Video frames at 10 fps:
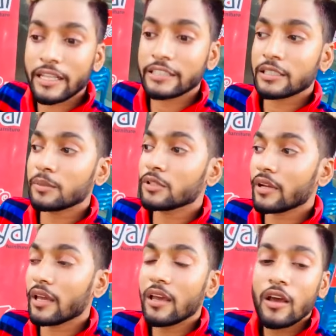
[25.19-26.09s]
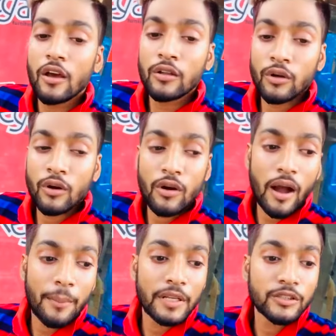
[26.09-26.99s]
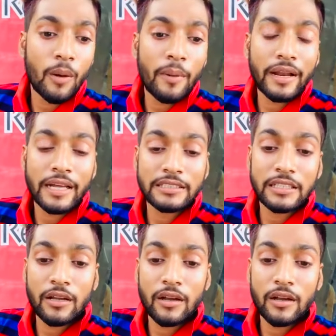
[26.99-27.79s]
দেশের ভিতরে তো আমি সবার কাছে